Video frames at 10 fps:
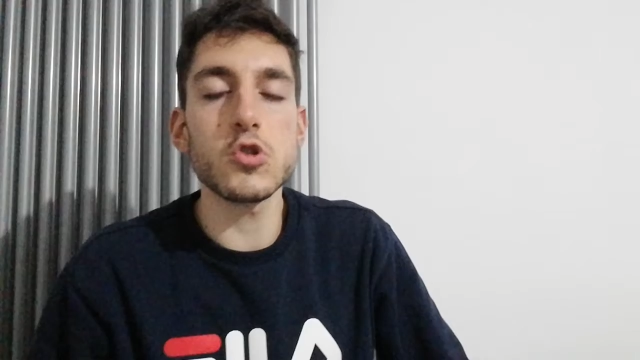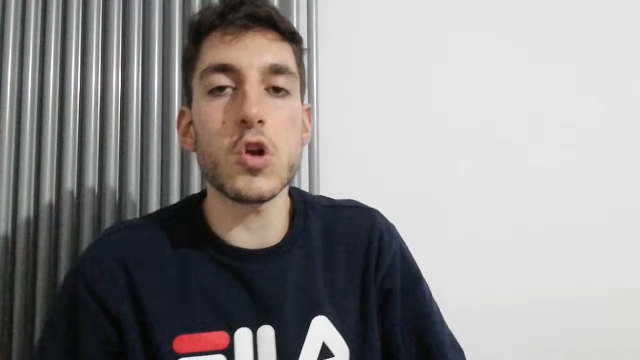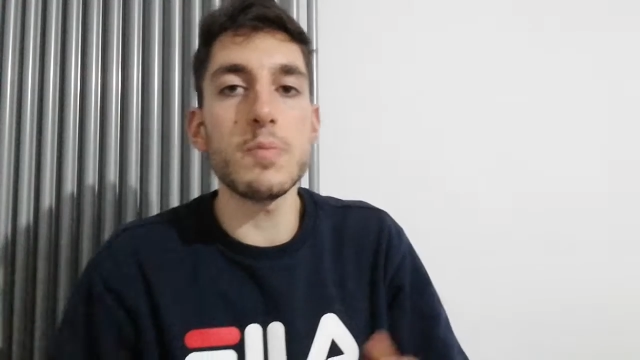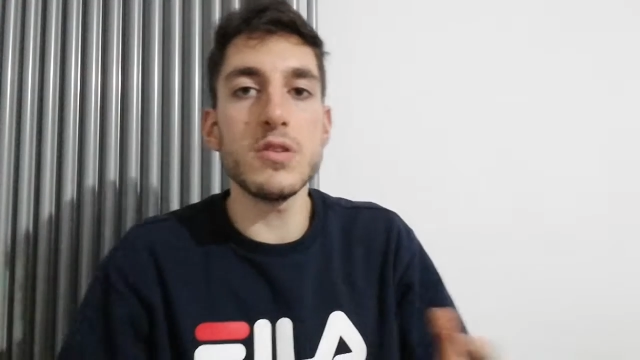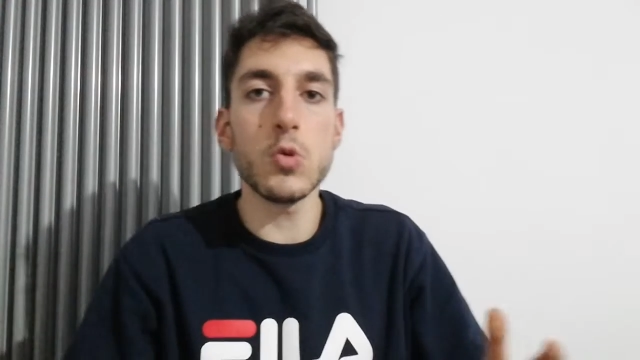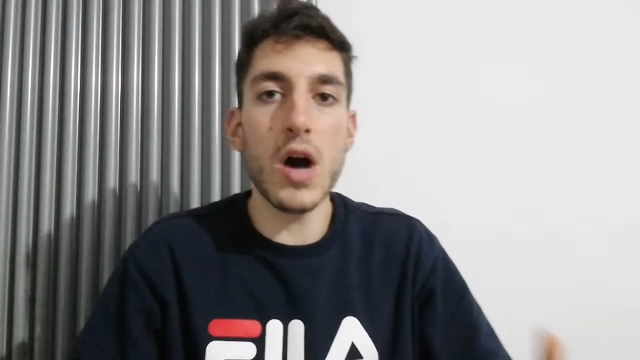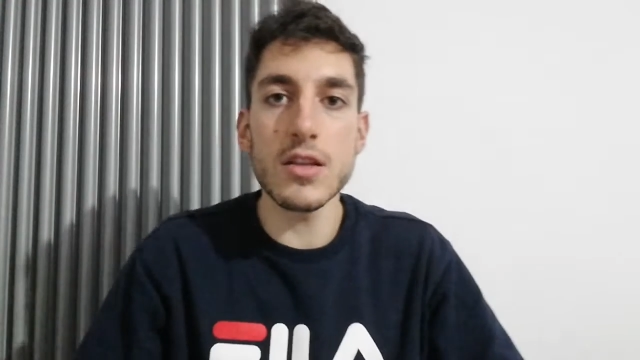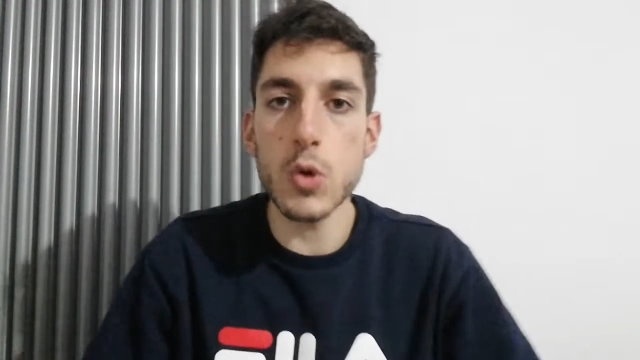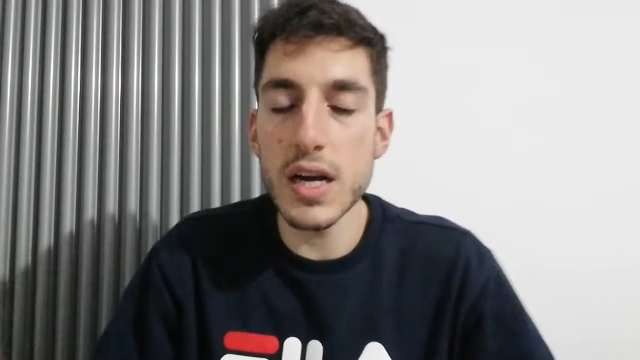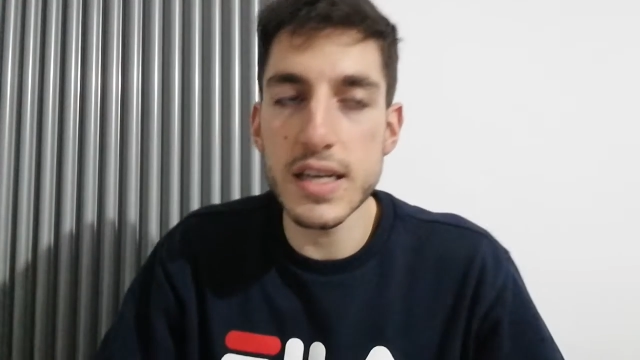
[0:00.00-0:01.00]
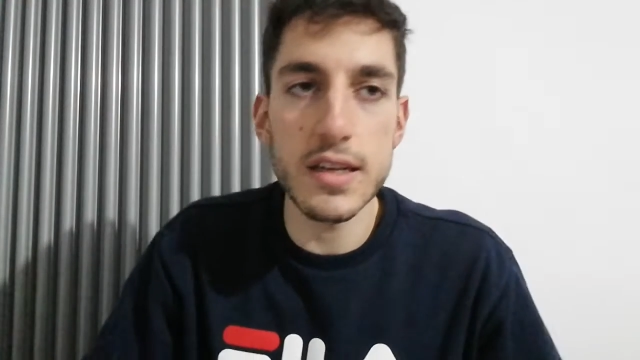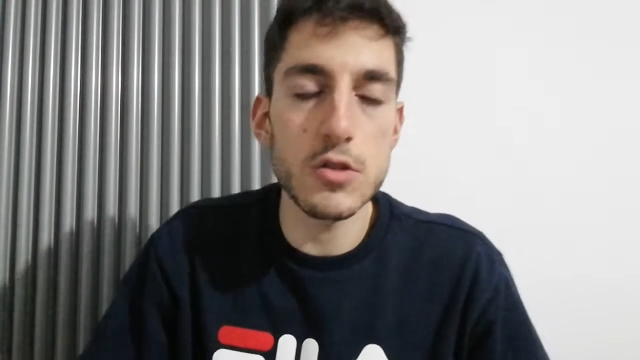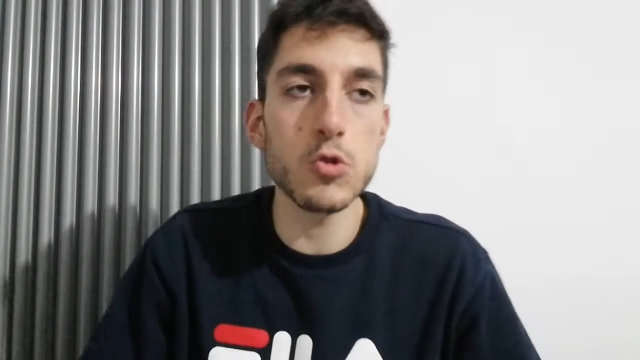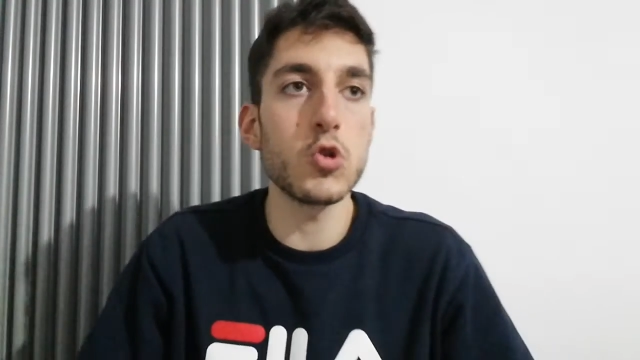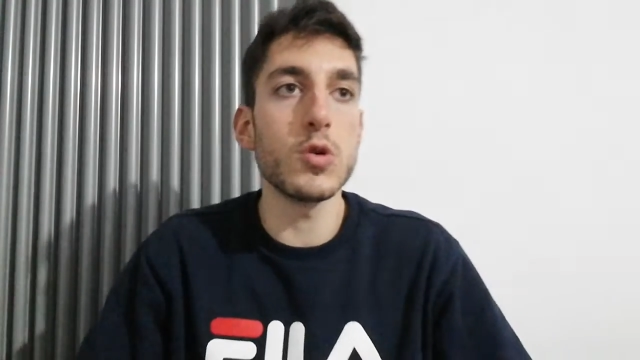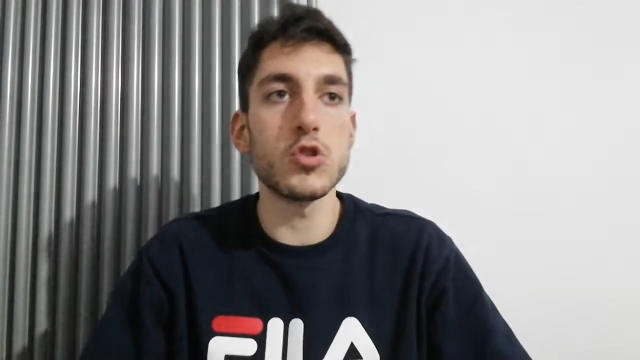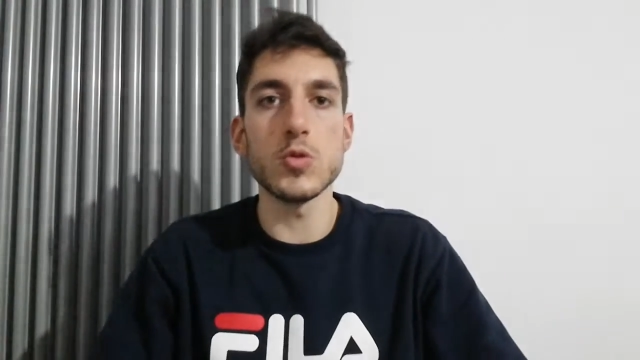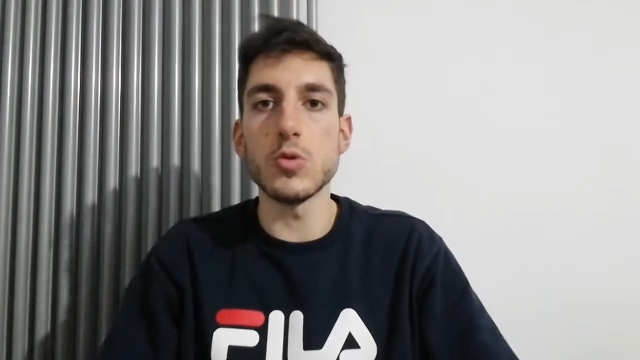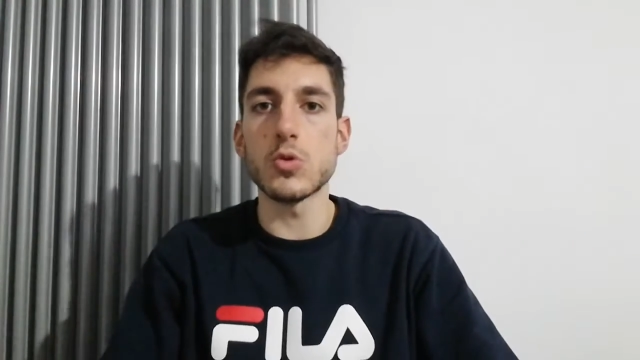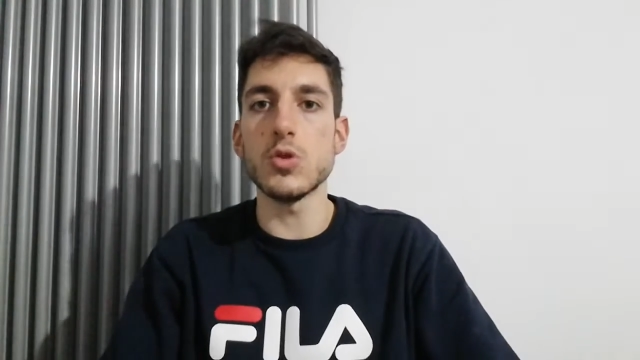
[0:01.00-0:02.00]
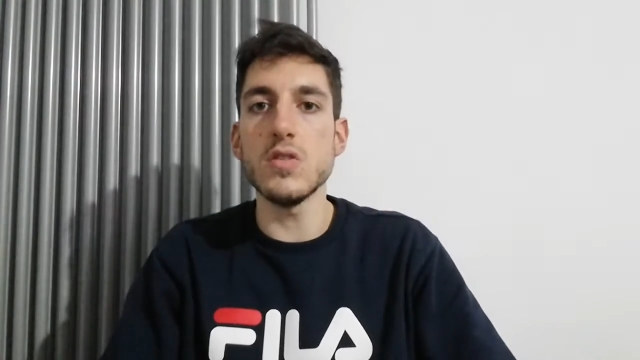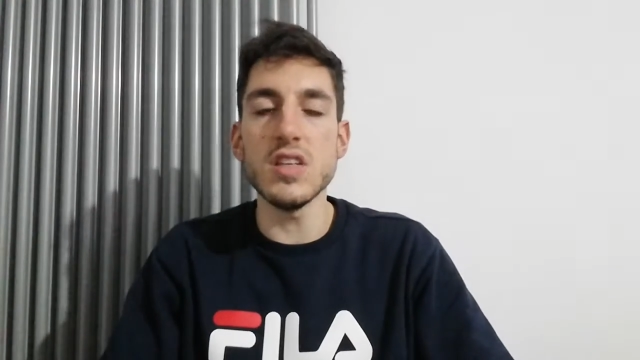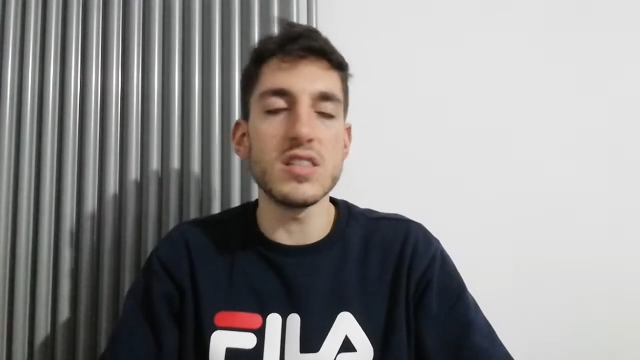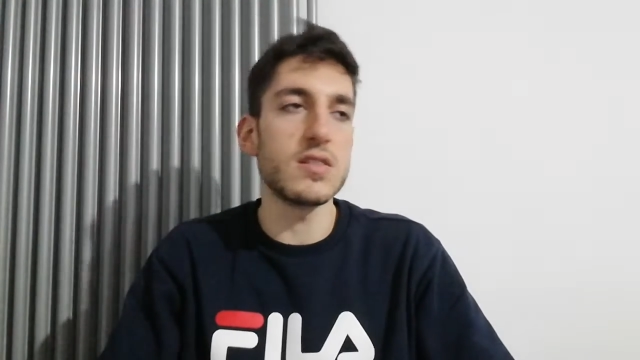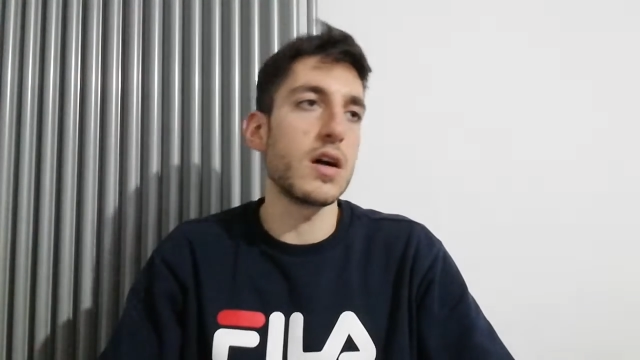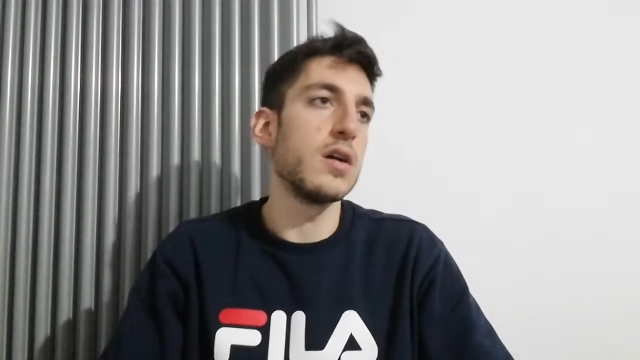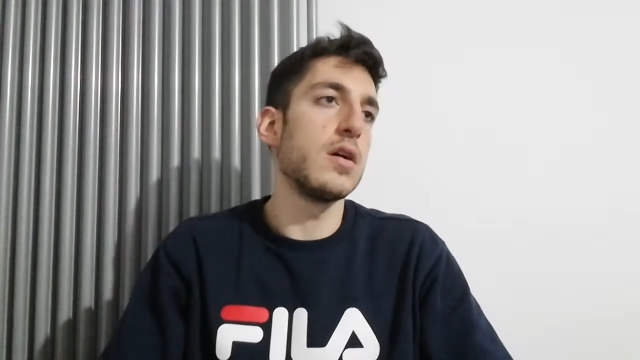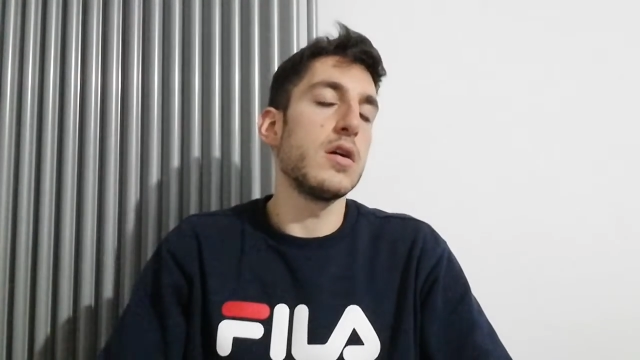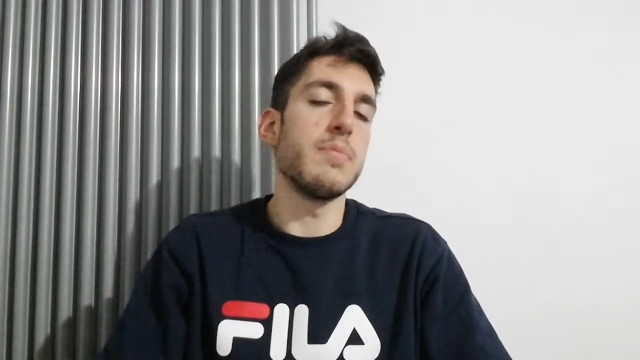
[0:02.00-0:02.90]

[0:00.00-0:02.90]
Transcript: sono abituato anche sotto questo punto di vista,